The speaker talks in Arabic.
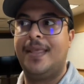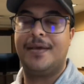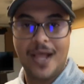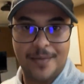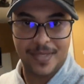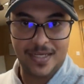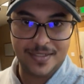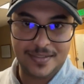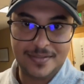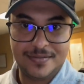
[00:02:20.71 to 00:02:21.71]
رام يعني
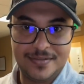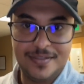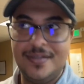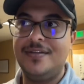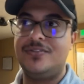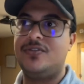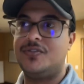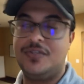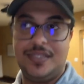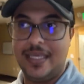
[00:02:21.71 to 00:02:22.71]

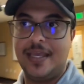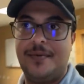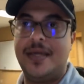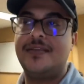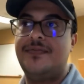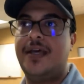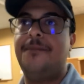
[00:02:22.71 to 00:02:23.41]
96 جيجا بايت ف